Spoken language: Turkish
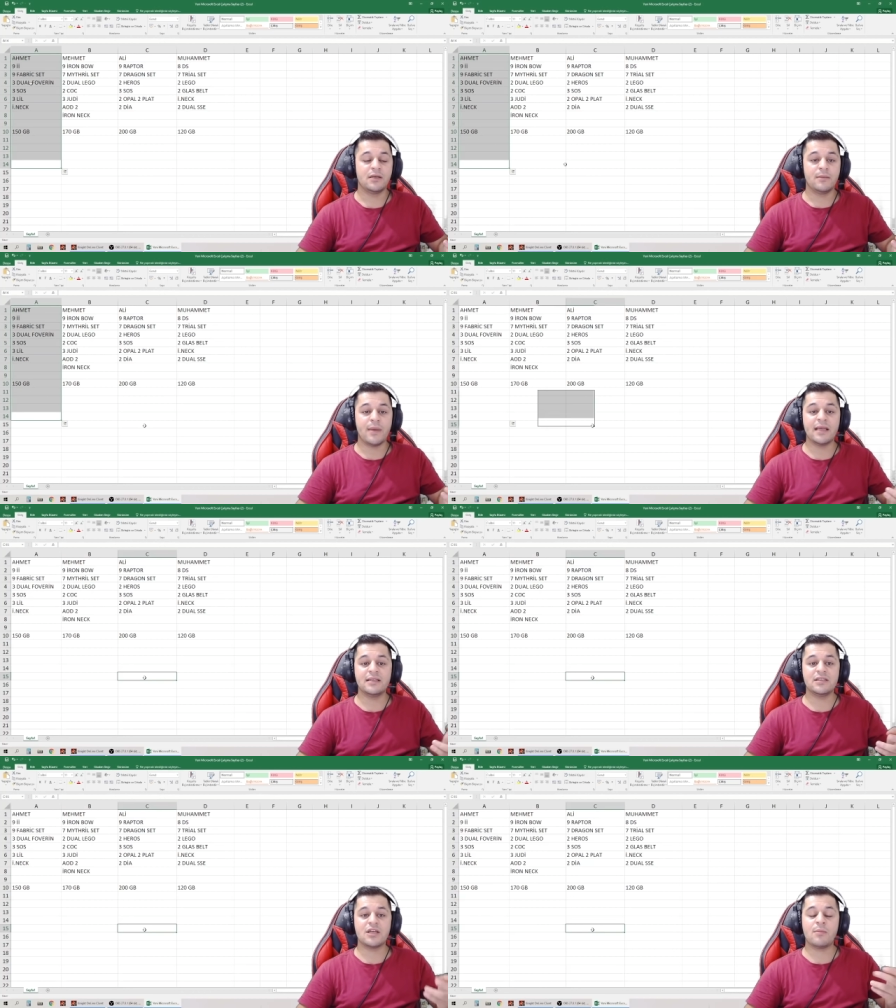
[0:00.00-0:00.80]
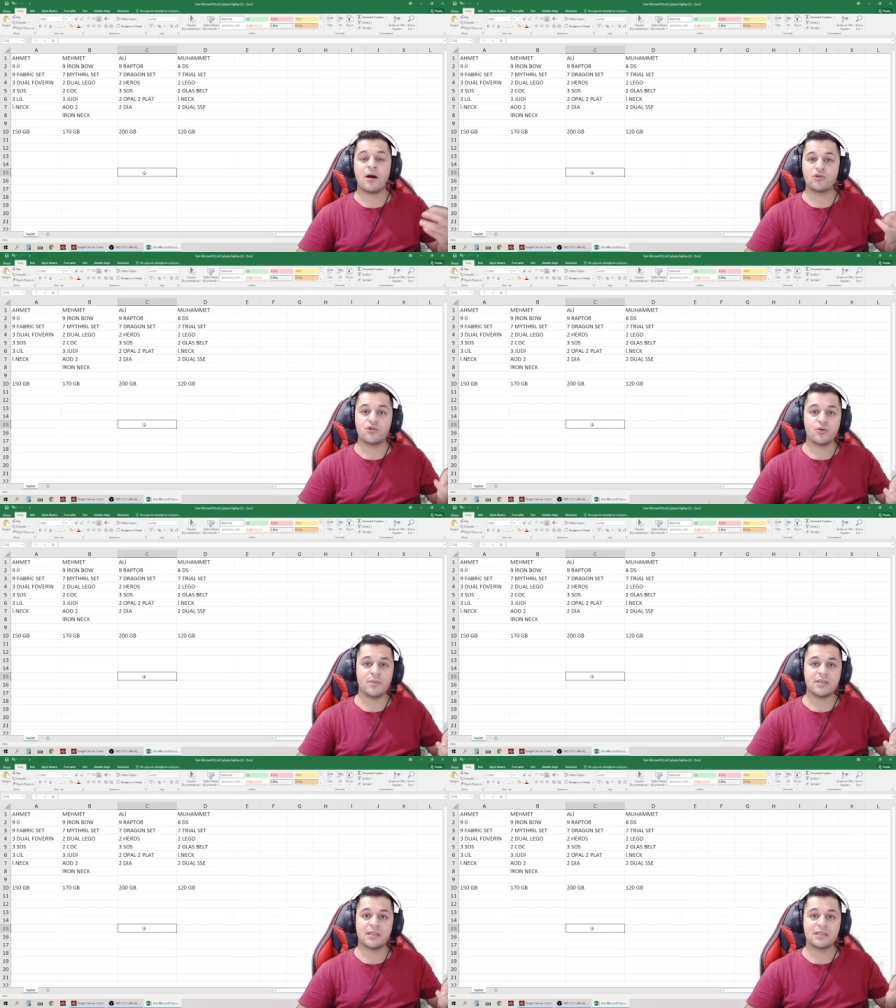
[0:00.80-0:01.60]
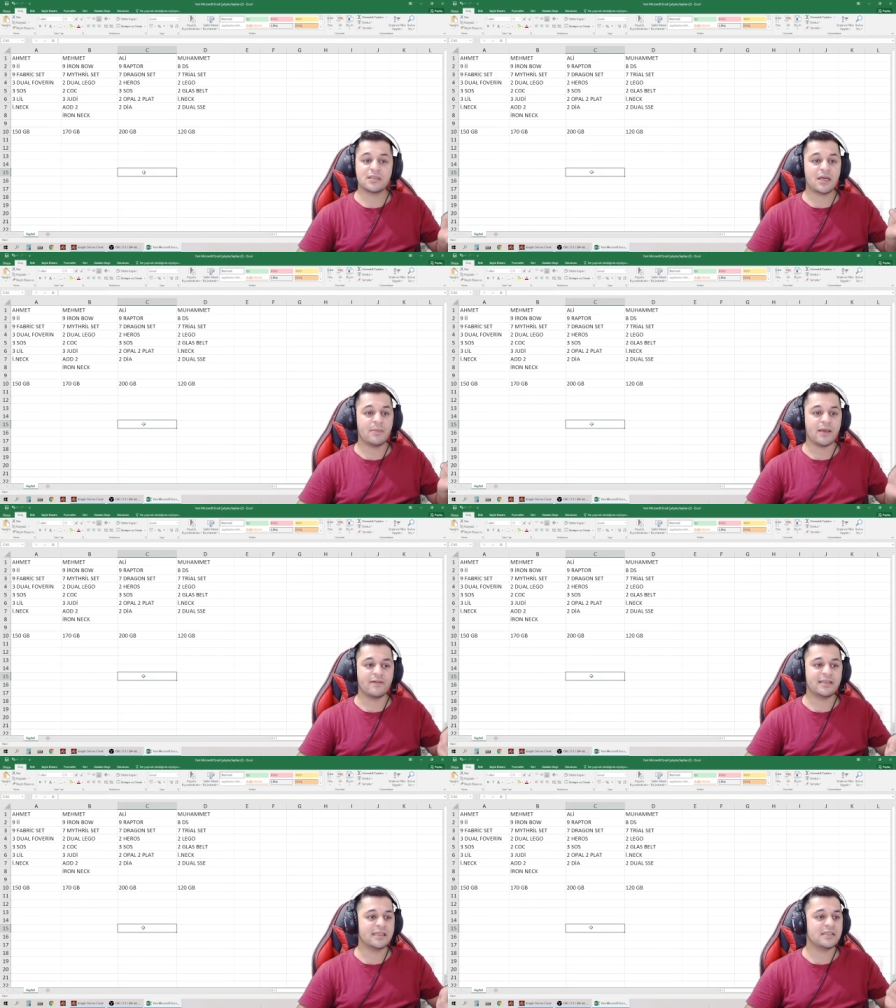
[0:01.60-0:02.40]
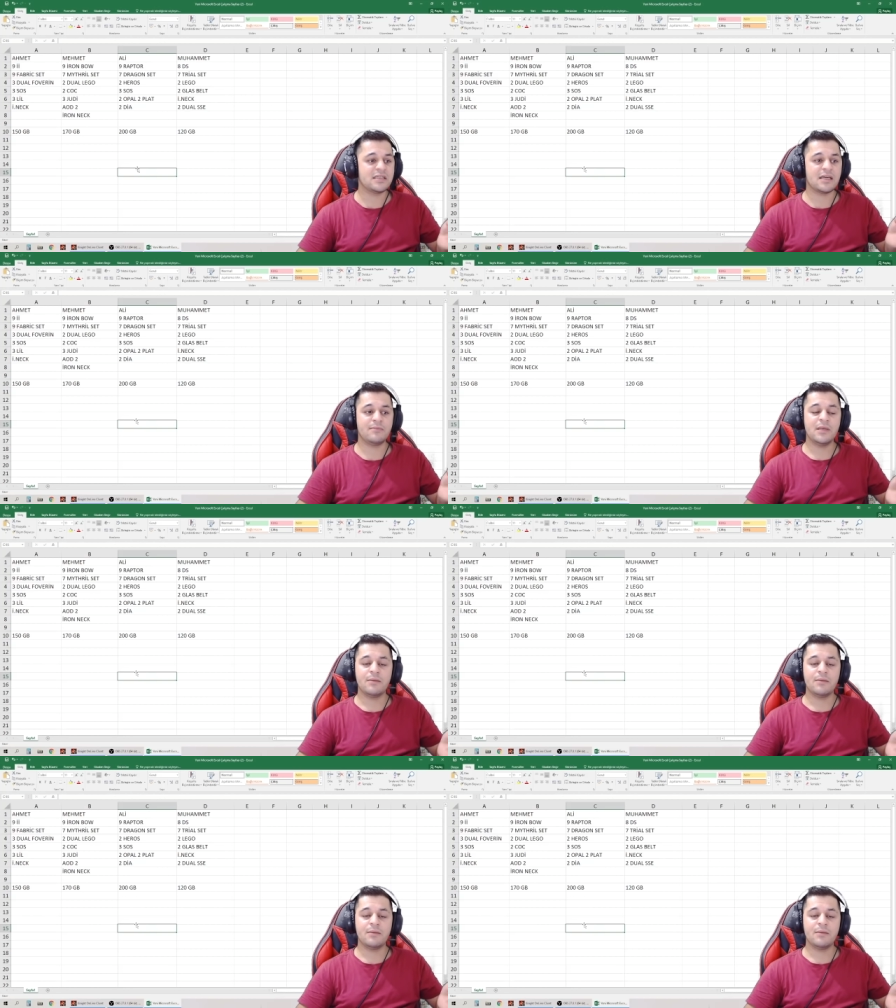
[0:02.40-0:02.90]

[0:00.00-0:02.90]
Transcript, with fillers: Ben gideceğim avuç çökmeye çalışacağım. Evil keseceğim.